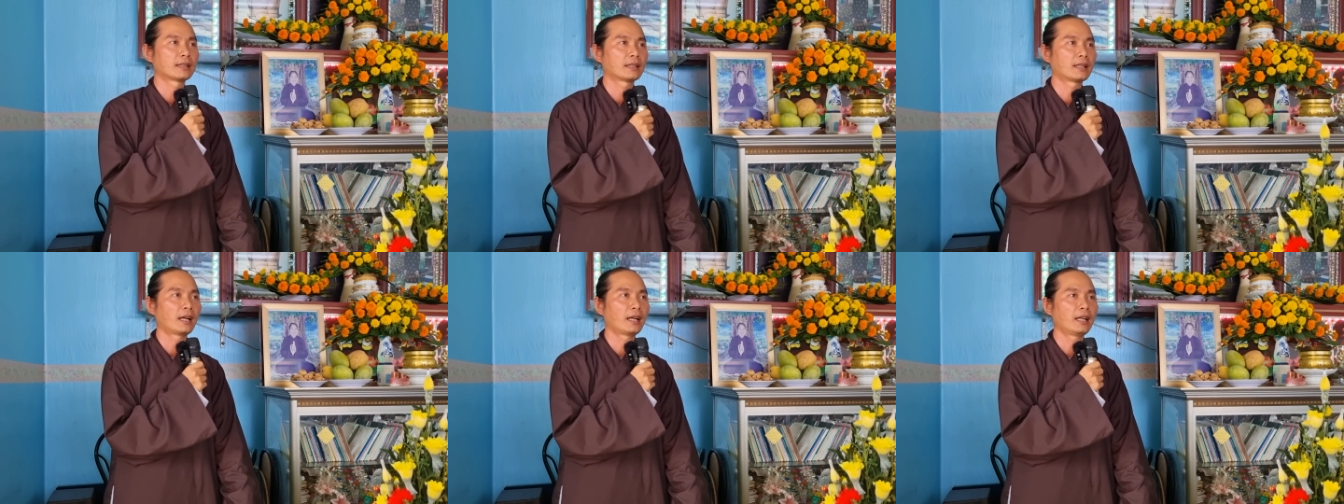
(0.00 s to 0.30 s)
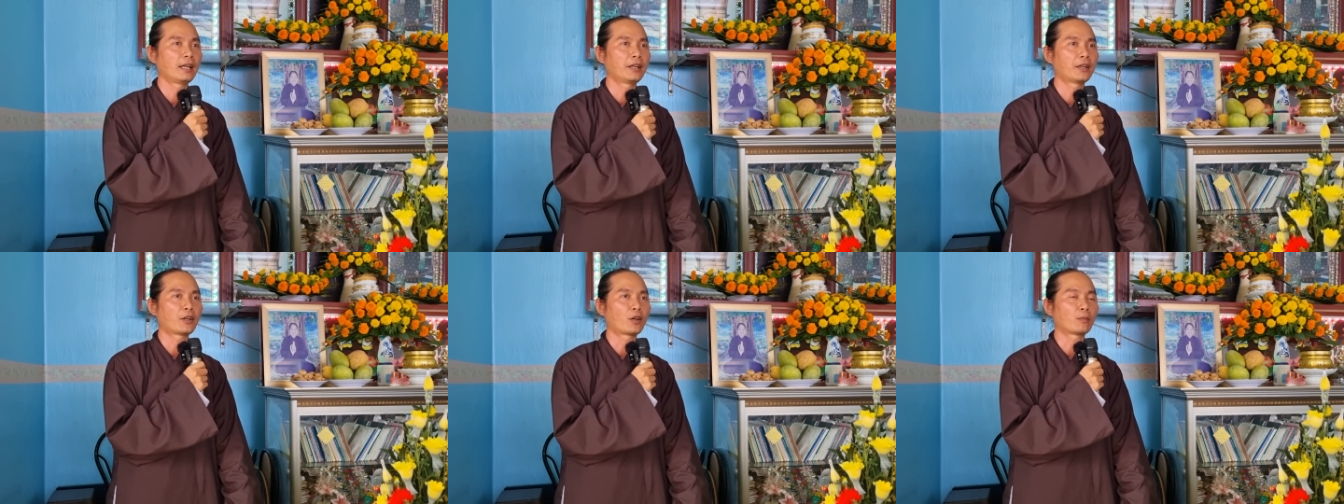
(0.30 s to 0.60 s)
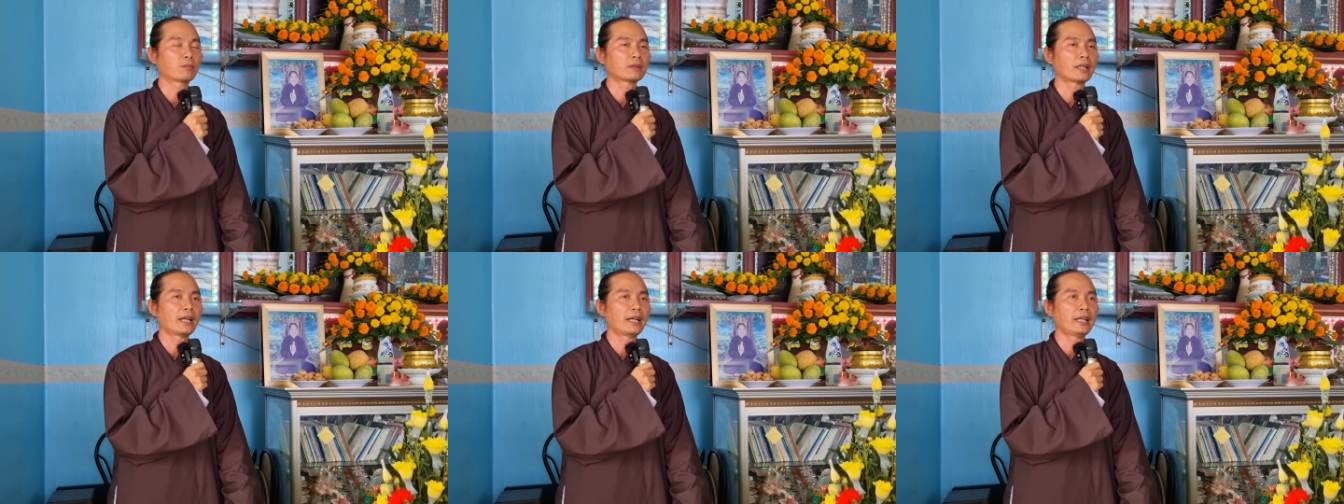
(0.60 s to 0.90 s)
thì
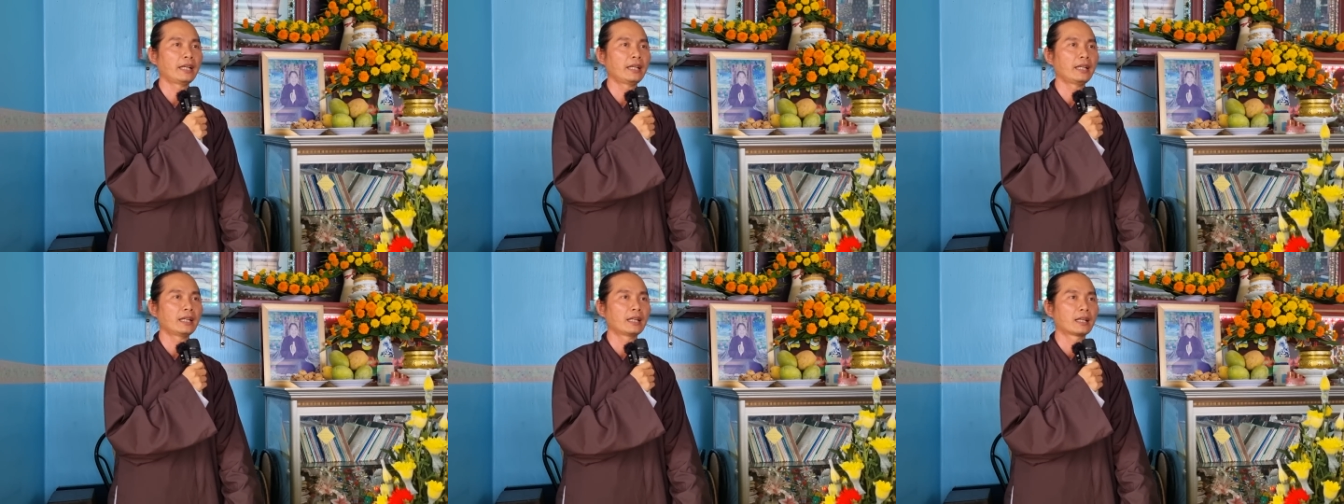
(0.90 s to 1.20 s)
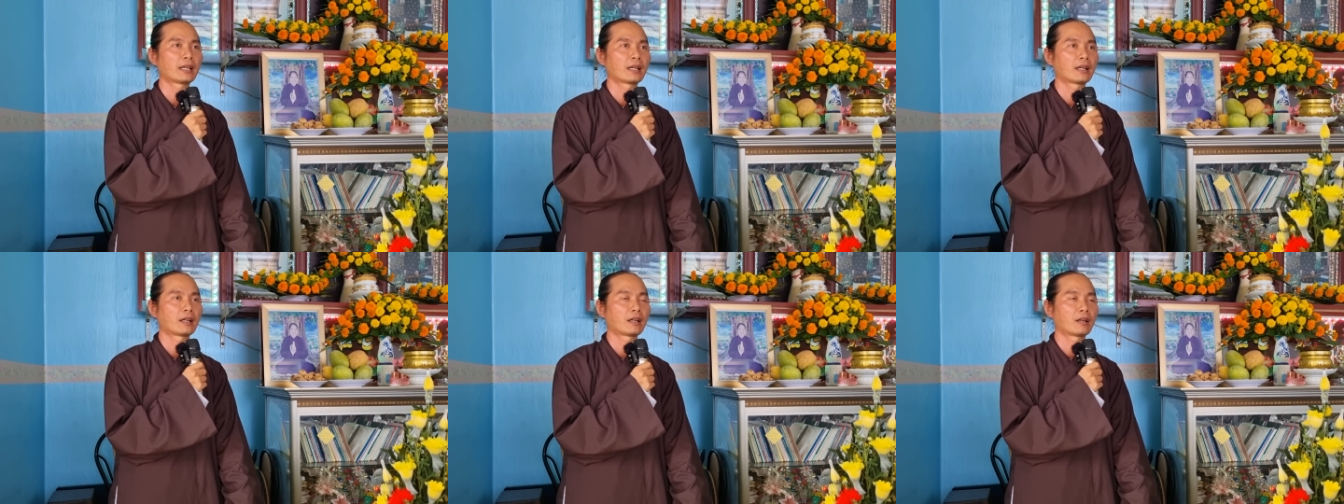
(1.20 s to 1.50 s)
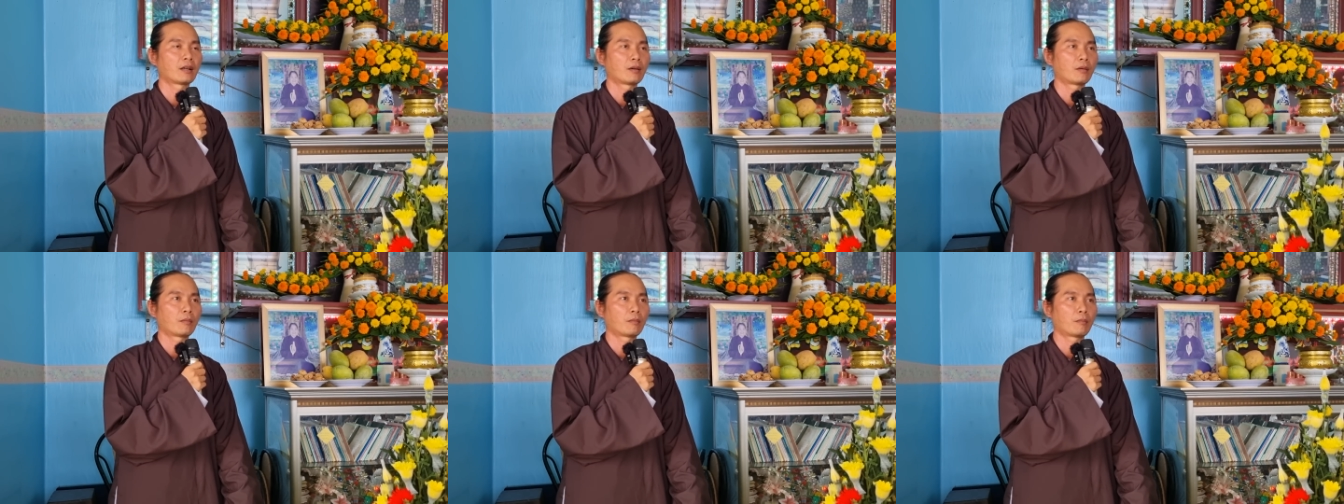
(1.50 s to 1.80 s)
cũng thấy
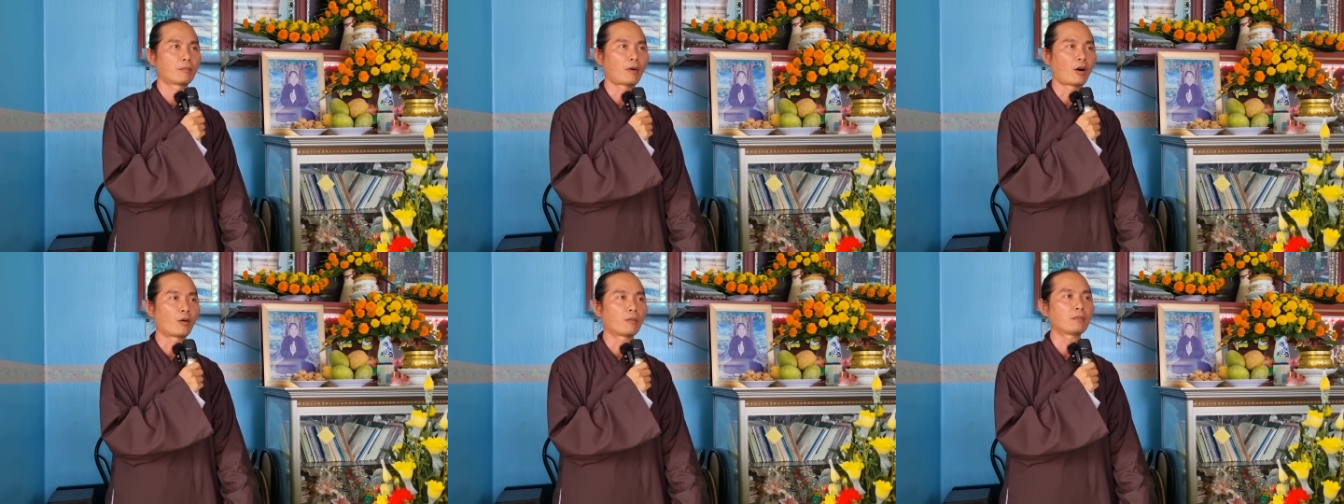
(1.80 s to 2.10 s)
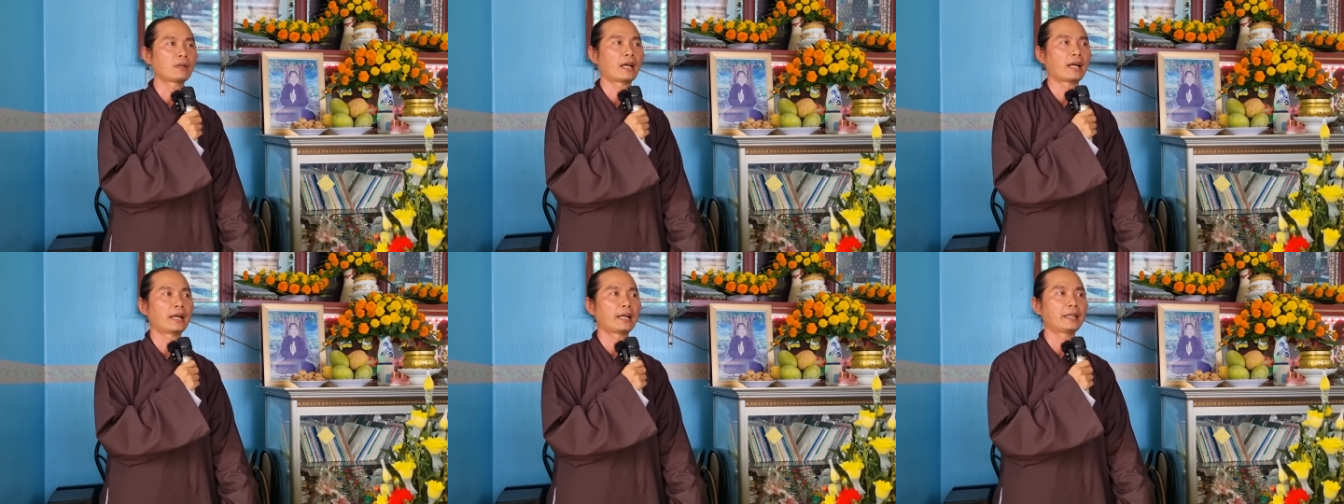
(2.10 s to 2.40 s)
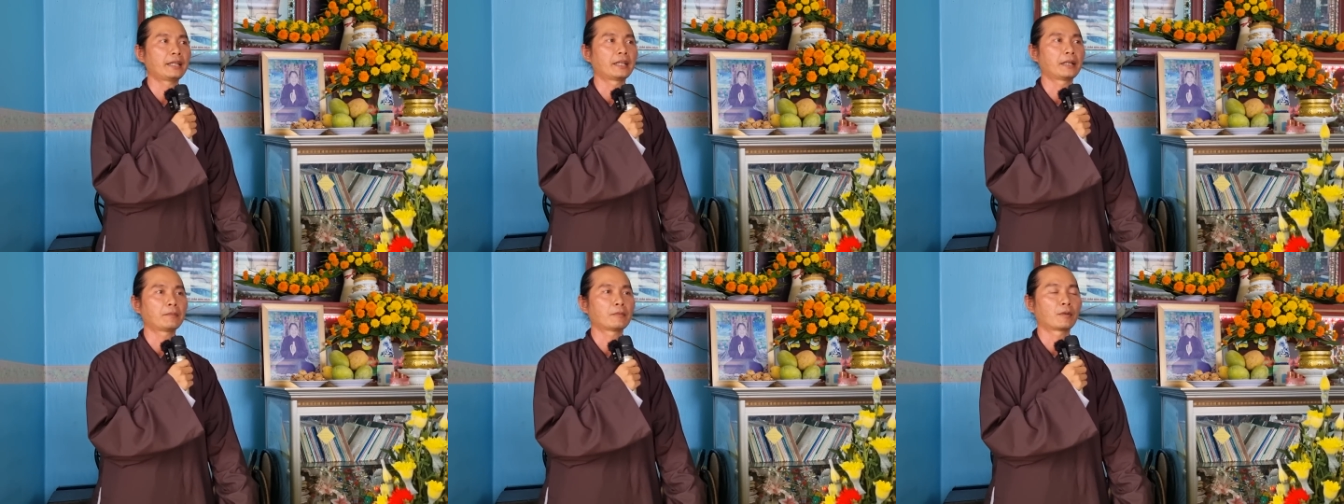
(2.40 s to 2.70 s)
bổn
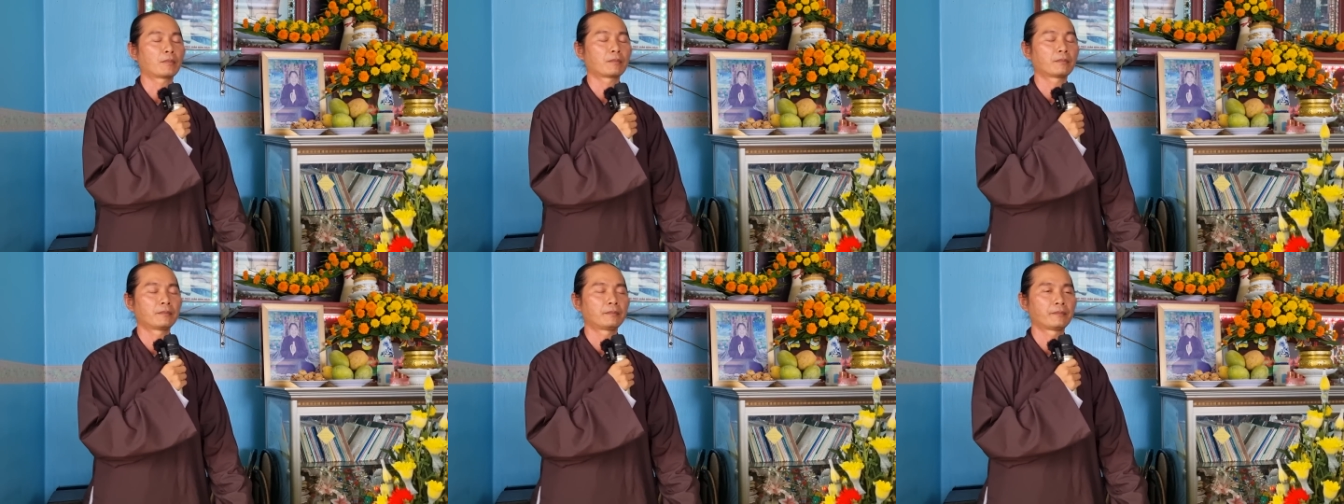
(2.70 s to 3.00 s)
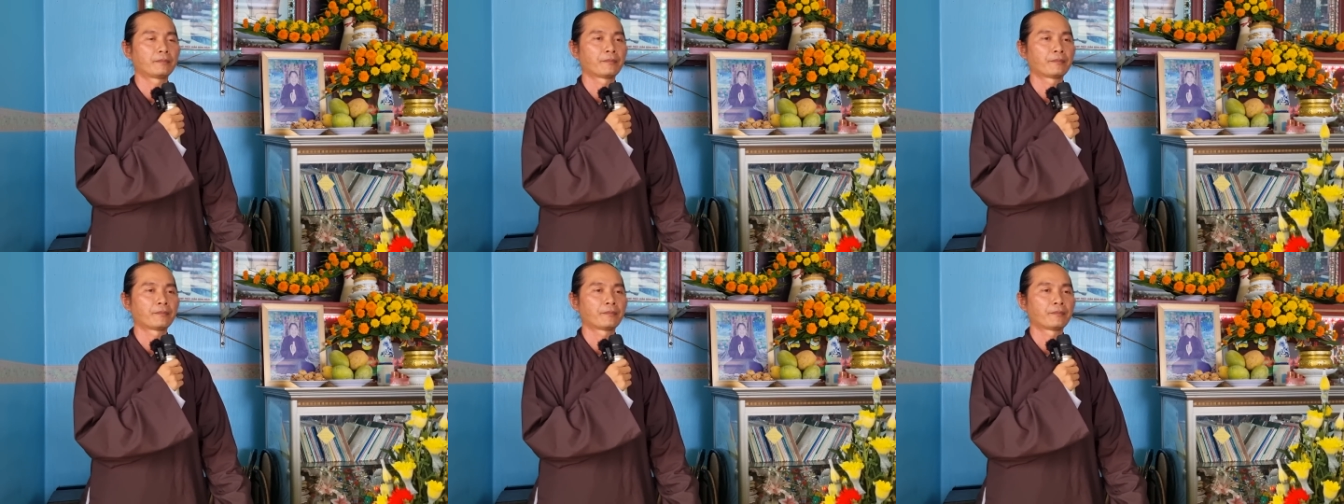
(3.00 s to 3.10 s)
lai diện mục.